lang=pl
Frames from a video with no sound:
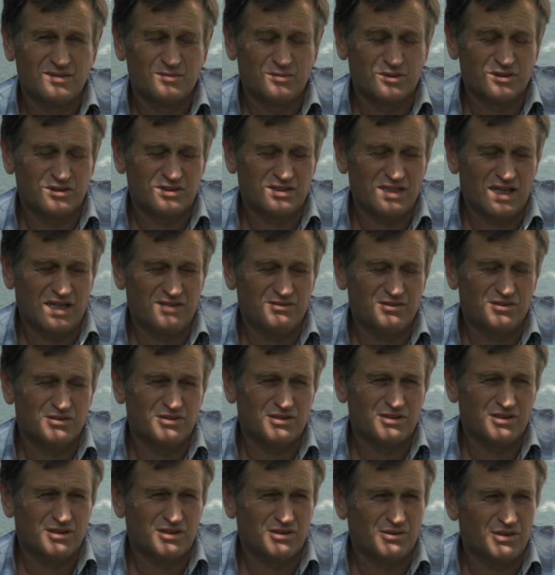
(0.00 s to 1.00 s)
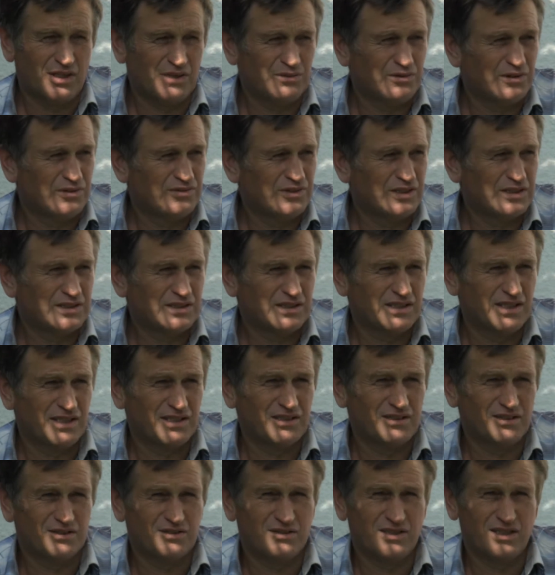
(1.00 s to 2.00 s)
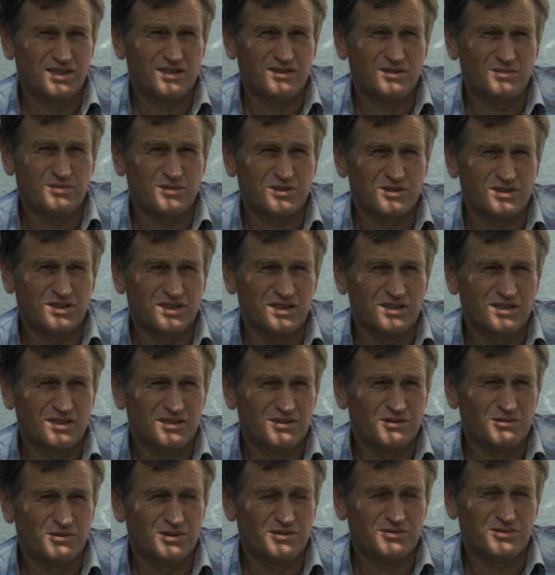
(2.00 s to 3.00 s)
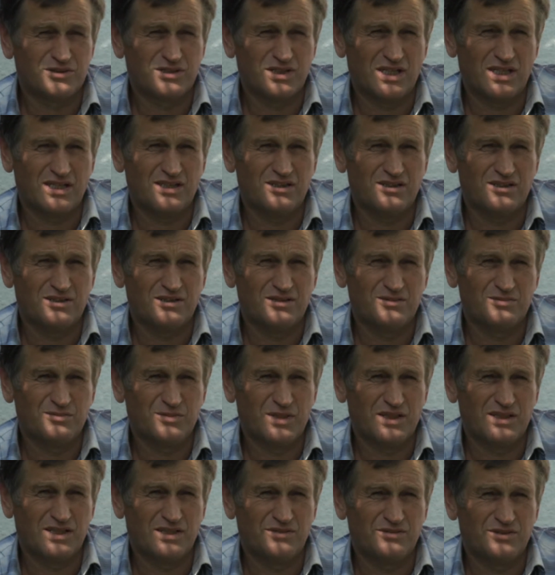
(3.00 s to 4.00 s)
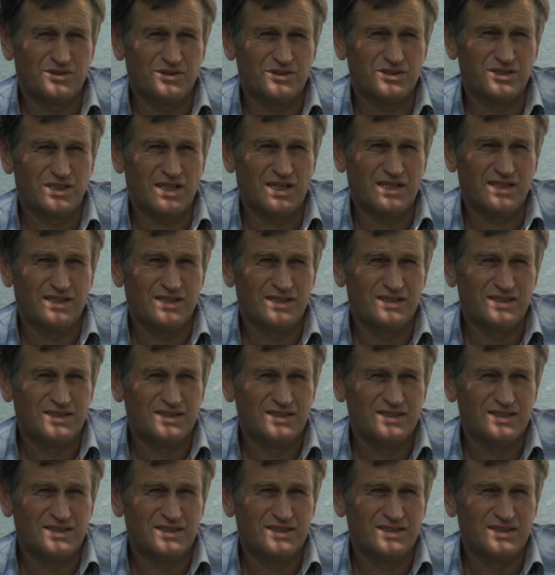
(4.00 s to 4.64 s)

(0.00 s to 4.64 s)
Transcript: postawą koła łowieckiego, jego może łowczego, pana Wosia,